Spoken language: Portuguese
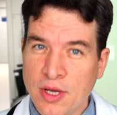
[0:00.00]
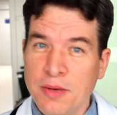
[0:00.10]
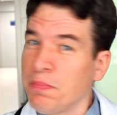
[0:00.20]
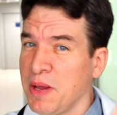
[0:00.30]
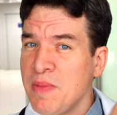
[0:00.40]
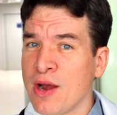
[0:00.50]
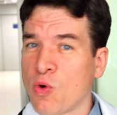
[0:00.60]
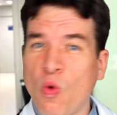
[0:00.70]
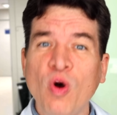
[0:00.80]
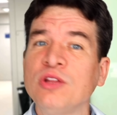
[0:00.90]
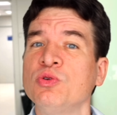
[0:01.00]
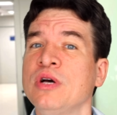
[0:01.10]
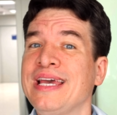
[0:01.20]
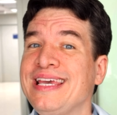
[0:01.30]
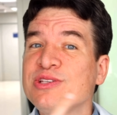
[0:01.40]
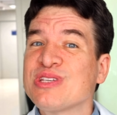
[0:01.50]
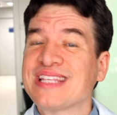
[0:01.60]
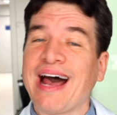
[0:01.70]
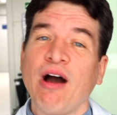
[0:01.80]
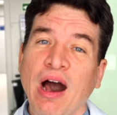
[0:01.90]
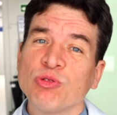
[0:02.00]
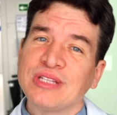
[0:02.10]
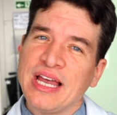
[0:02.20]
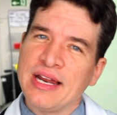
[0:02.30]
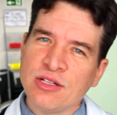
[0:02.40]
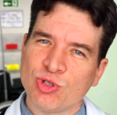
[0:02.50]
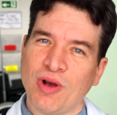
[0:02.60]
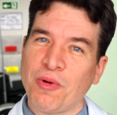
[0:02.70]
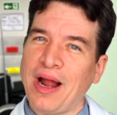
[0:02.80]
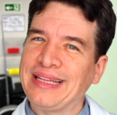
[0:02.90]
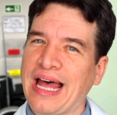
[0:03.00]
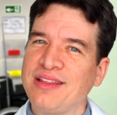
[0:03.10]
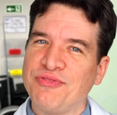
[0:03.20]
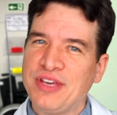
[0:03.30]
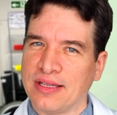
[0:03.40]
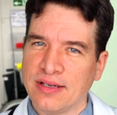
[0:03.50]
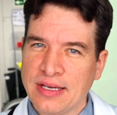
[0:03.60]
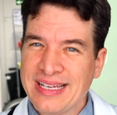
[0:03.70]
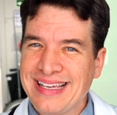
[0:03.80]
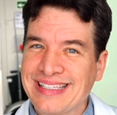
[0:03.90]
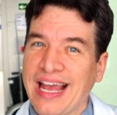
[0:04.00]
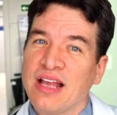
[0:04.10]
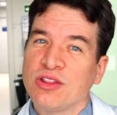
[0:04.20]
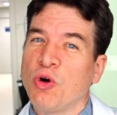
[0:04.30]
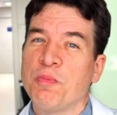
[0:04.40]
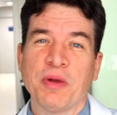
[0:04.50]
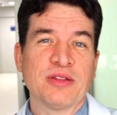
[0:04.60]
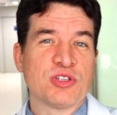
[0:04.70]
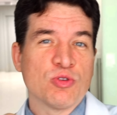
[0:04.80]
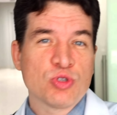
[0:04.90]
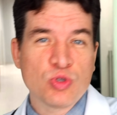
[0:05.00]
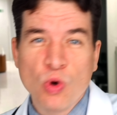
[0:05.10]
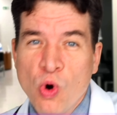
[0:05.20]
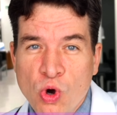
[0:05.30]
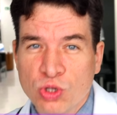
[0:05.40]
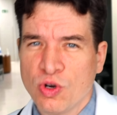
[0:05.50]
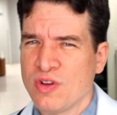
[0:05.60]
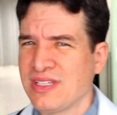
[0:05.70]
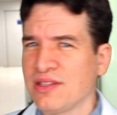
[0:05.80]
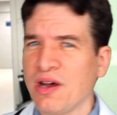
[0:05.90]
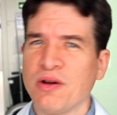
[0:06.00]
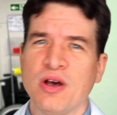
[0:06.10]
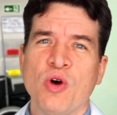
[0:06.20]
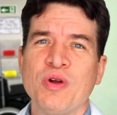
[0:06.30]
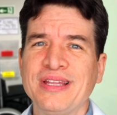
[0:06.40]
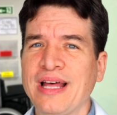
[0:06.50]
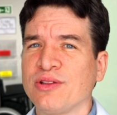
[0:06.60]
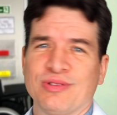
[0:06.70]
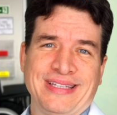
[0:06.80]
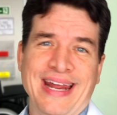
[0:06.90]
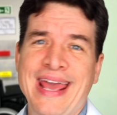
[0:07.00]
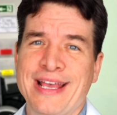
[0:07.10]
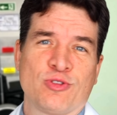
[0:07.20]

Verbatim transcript: Primeiro, quando isso está alterando sua qualidade de vida. Se está interrompendo seu sono, você está urinando três,